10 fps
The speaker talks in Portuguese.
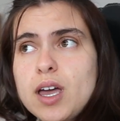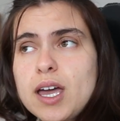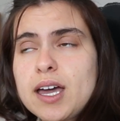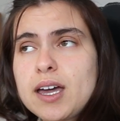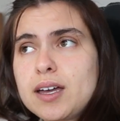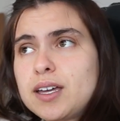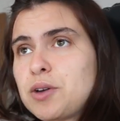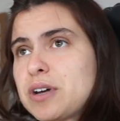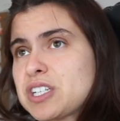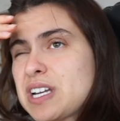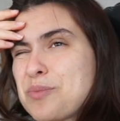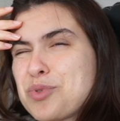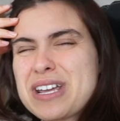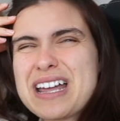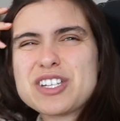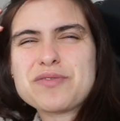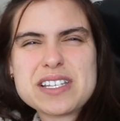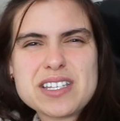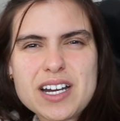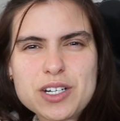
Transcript: Uh, eu acho que é porque elas fazem